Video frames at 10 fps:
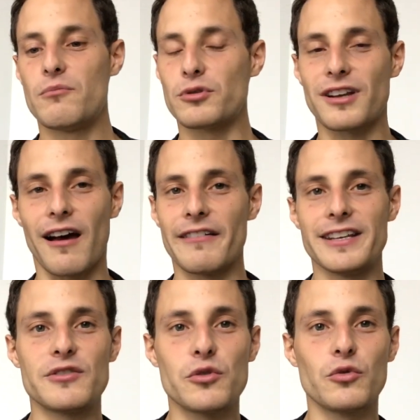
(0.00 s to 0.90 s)
pour
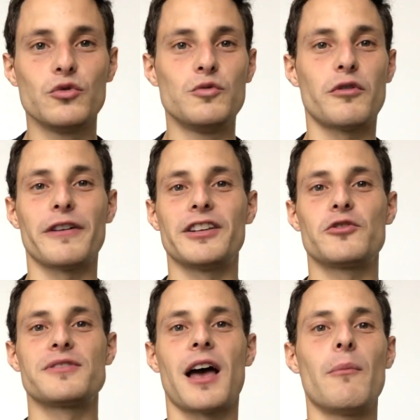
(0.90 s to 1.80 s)
travailler sur nous, pour faire des
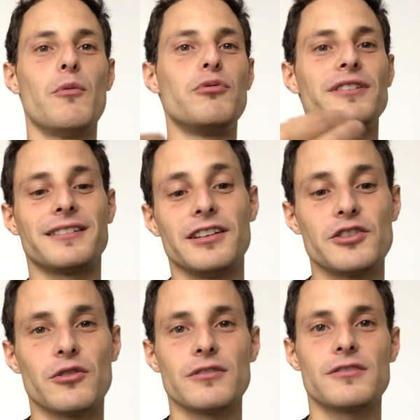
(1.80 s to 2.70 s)
choses un peu plus
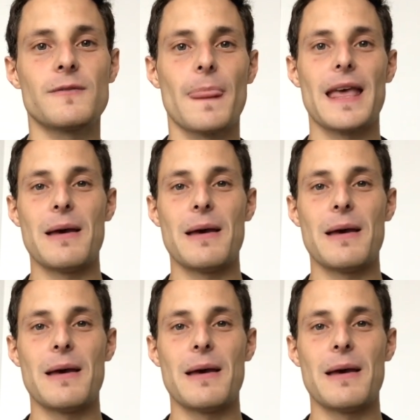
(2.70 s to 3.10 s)
intelligentes.